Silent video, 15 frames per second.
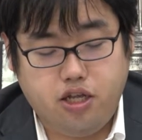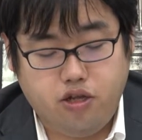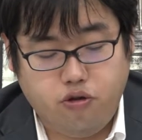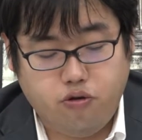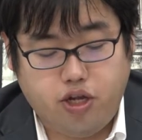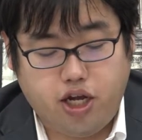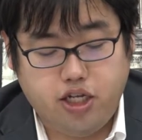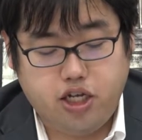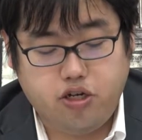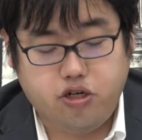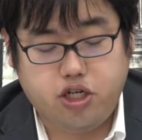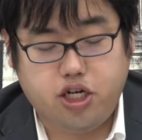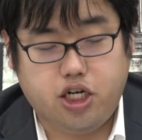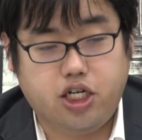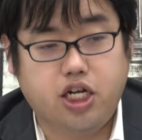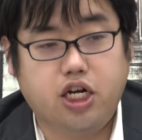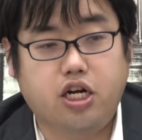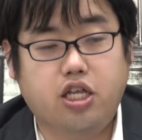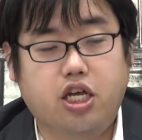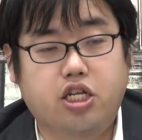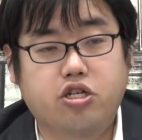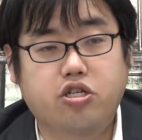の対策しかしてな
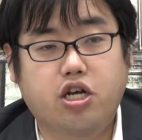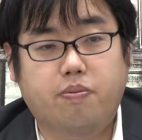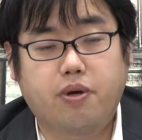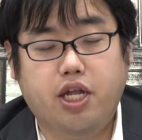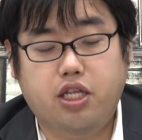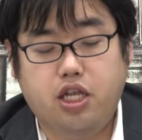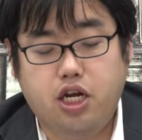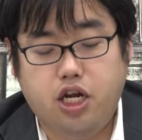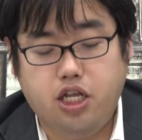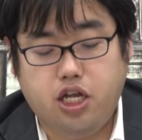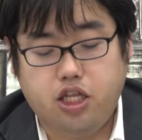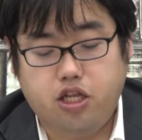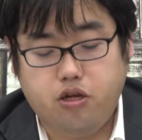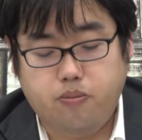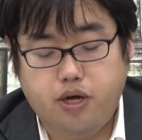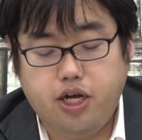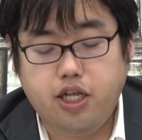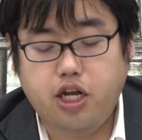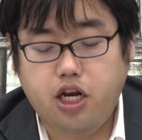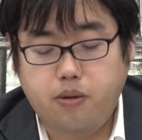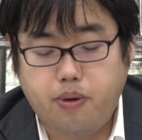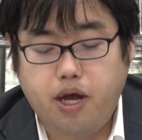くて記述あんまやってないなっていう場合
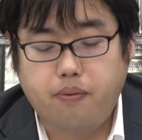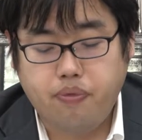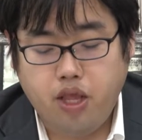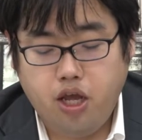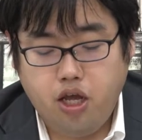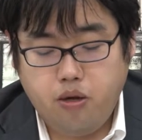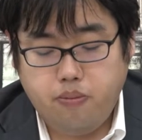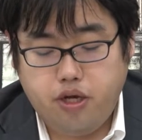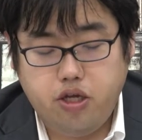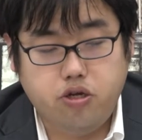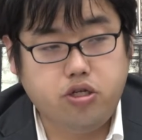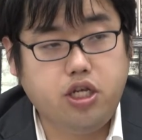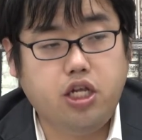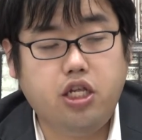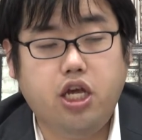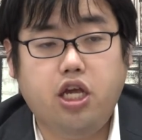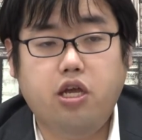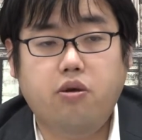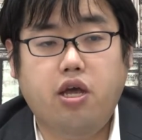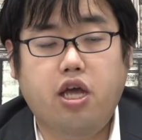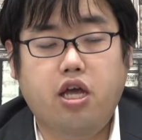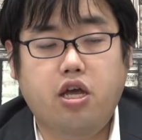であれば、優先的
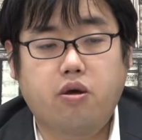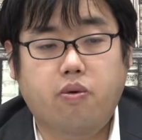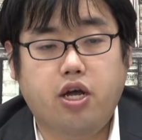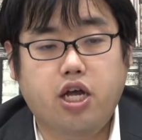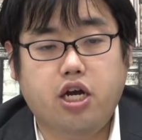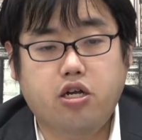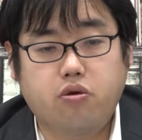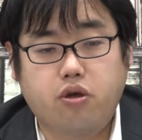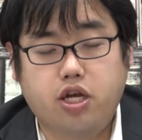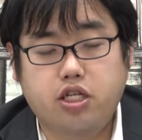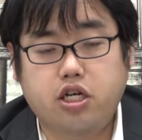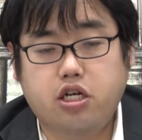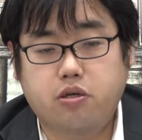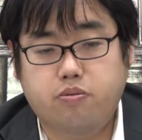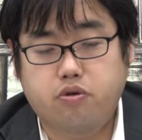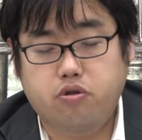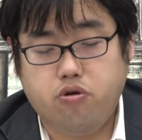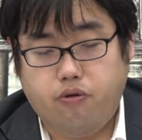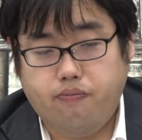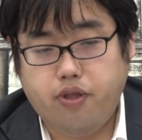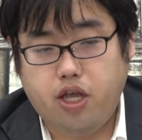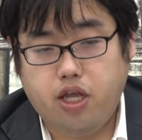に和訳と英作文
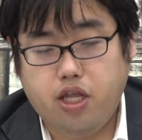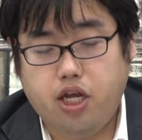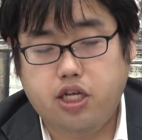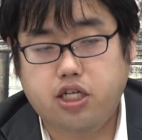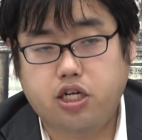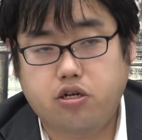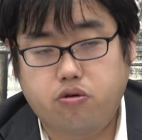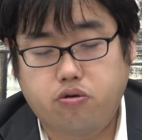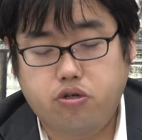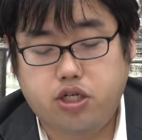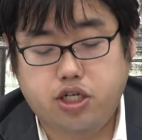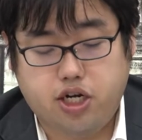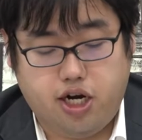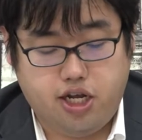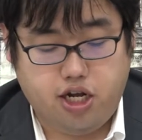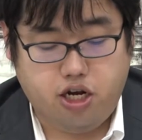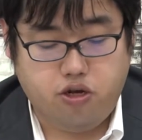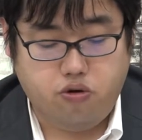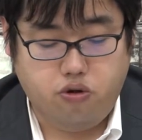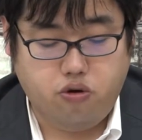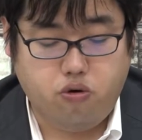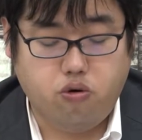の対策をしっかりやる
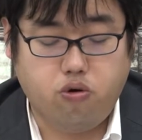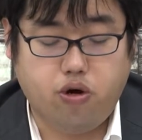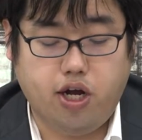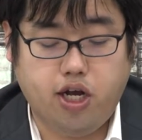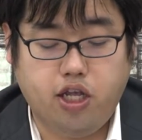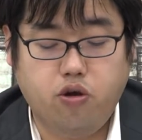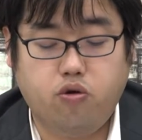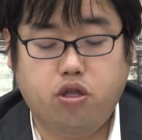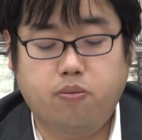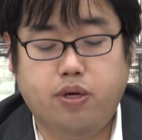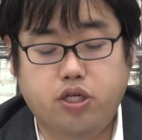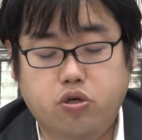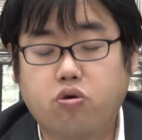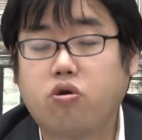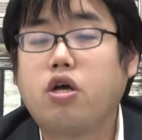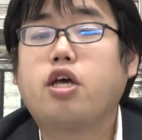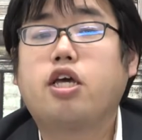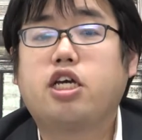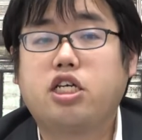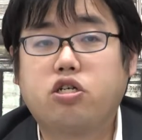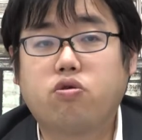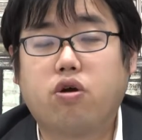ように心がけておきましょう。
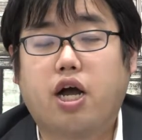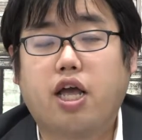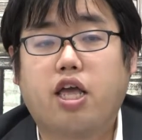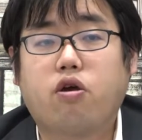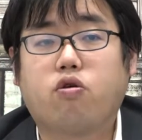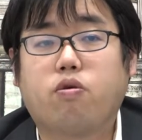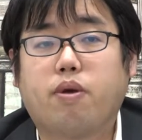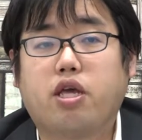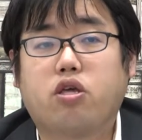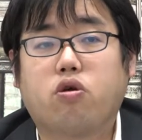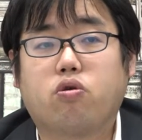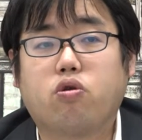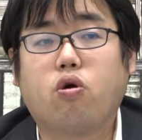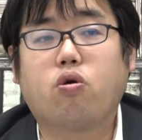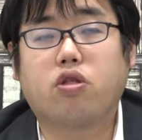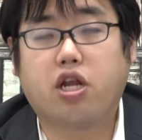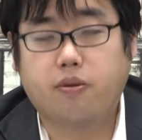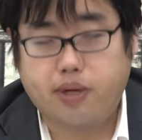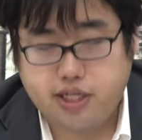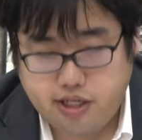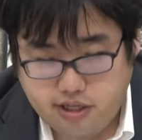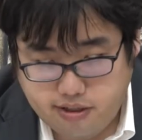以上が英語の勉強とな
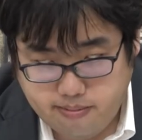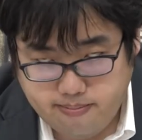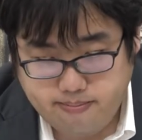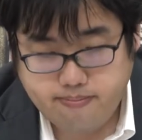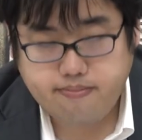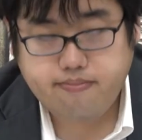ります。